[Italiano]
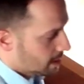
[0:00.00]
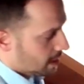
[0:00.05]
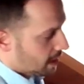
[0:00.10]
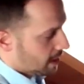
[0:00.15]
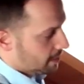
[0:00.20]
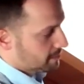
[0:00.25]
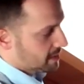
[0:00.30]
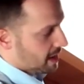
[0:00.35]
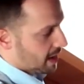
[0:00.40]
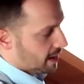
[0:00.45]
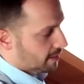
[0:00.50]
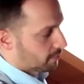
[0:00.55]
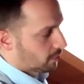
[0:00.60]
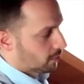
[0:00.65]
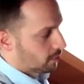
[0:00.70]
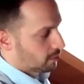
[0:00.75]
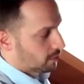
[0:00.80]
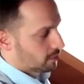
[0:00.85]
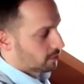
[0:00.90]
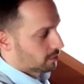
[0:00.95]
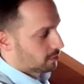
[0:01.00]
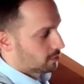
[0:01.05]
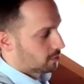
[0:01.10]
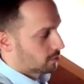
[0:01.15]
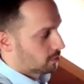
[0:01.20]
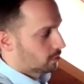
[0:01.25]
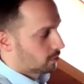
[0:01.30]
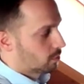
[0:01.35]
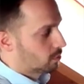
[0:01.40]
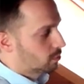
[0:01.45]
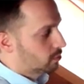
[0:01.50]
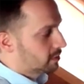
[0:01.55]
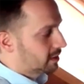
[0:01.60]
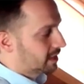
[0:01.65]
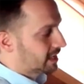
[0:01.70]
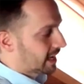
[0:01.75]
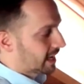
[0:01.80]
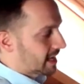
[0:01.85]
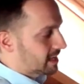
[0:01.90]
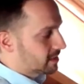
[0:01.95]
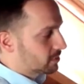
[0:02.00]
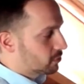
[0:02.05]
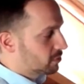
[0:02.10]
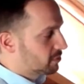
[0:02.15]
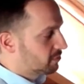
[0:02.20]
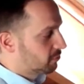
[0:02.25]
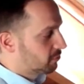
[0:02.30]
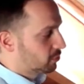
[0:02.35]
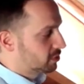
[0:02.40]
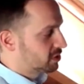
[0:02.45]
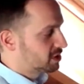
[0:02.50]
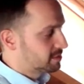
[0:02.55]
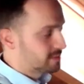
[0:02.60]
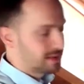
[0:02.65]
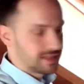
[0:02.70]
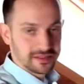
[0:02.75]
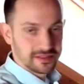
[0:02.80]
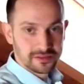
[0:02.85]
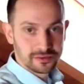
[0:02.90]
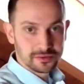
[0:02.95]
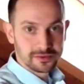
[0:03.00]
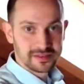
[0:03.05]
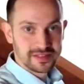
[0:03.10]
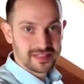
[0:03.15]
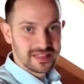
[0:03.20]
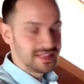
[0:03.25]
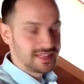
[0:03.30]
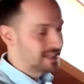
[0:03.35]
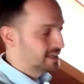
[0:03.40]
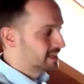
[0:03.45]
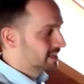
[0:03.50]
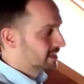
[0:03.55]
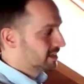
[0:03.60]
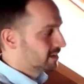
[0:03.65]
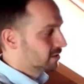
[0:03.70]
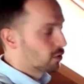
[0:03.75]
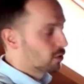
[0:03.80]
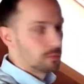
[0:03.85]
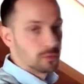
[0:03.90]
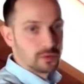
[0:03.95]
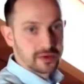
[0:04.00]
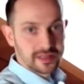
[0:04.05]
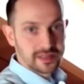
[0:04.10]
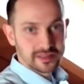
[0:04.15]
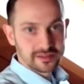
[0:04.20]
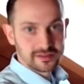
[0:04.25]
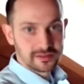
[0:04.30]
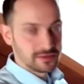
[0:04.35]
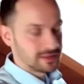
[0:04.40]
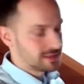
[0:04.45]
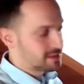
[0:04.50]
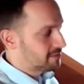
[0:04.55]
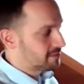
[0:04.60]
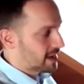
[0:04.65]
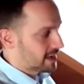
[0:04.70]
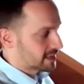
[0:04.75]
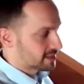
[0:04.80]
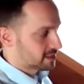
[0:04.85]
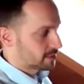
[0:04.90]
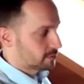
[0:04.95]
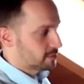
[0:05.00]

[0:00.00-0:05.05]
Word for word: abbiamo un gran coinvolgimento di comunicazioni diverse,